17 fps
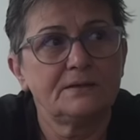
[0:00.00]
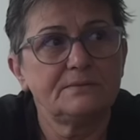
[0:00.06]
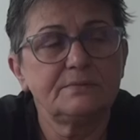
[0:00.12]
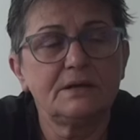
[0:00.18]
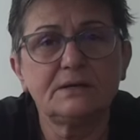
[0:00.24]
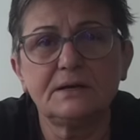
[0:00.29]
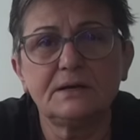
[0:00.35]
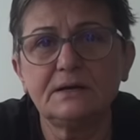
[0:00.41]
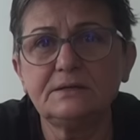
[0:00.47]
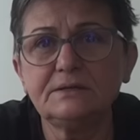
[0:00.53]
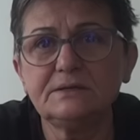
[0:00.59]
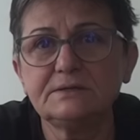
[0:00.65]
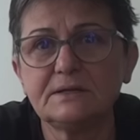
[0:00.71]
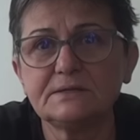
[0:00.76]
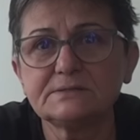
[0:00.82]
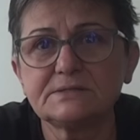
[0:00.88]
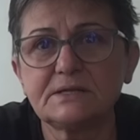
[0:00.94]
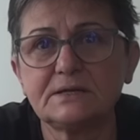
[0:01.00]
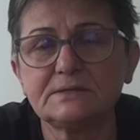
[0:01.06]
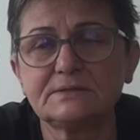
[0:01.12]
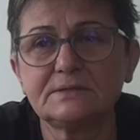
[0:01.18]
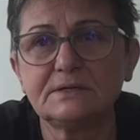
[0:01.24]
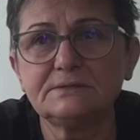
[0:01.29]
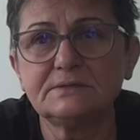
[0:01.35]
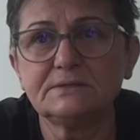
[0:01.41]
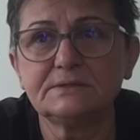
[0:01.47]
Ben aniden
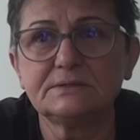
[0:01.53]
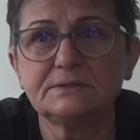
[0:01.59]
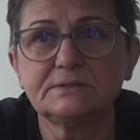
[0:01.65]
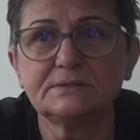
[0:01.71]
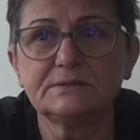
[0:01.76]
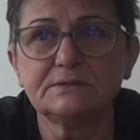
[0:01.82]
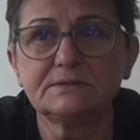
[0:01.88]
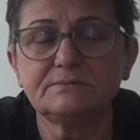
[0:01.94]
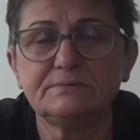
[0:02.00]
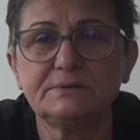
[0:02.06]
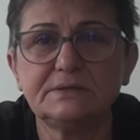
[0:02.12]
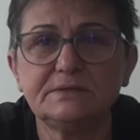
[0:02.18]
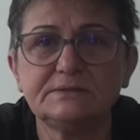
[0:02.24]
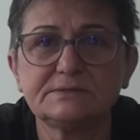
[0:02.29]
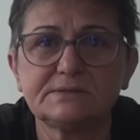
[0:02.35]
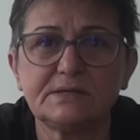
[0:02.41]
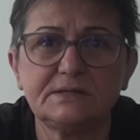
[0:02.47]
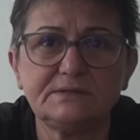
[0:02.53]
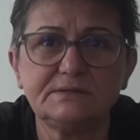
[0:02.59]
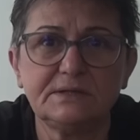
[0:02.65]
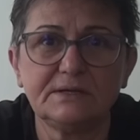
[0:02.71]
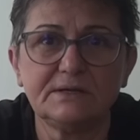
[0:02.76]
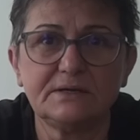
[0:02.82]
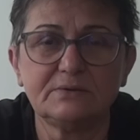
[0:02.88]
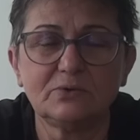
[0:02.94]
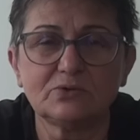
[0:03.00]
saldıran e, bir insan
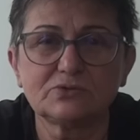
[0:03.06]
değilim.